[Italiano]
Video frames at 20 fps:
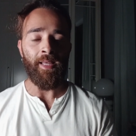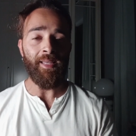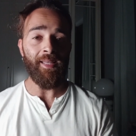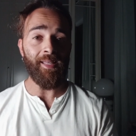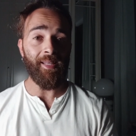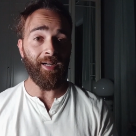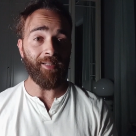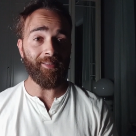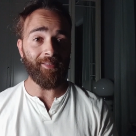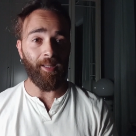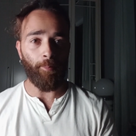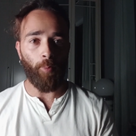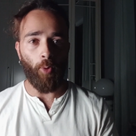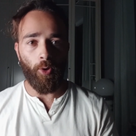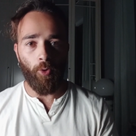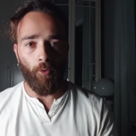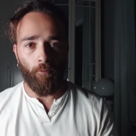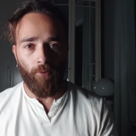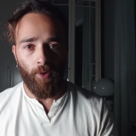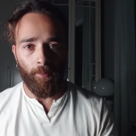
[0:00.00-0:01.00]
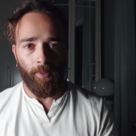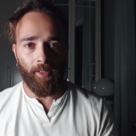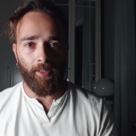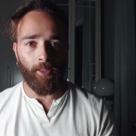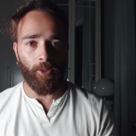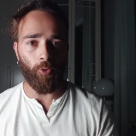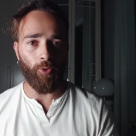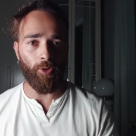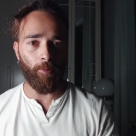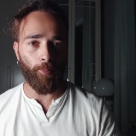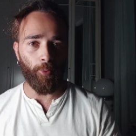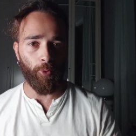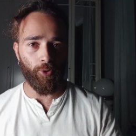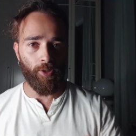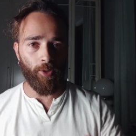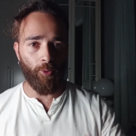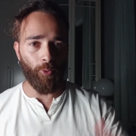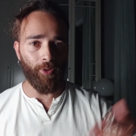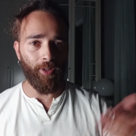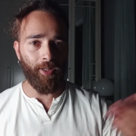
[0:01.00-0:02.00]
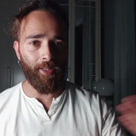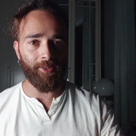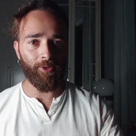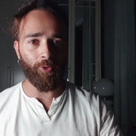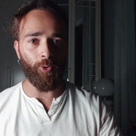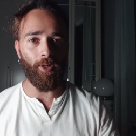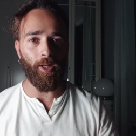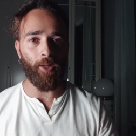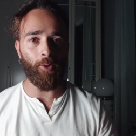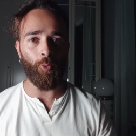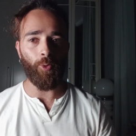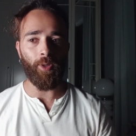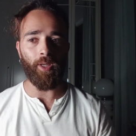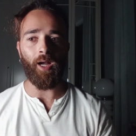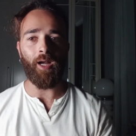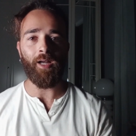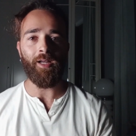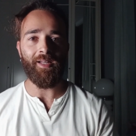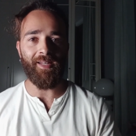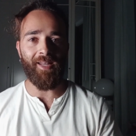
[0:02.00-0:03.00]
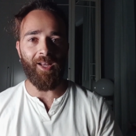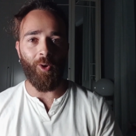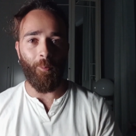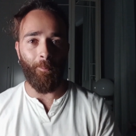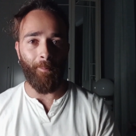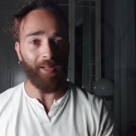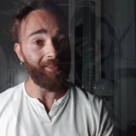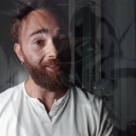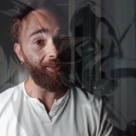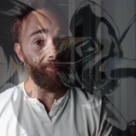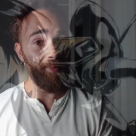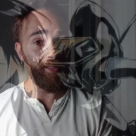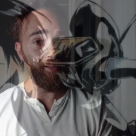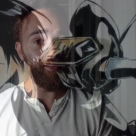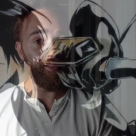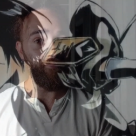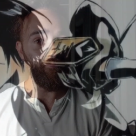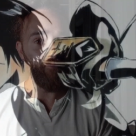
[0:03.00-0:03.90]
In realtà poi ovviamente con il proseguo della storia Rukia nei combattimenti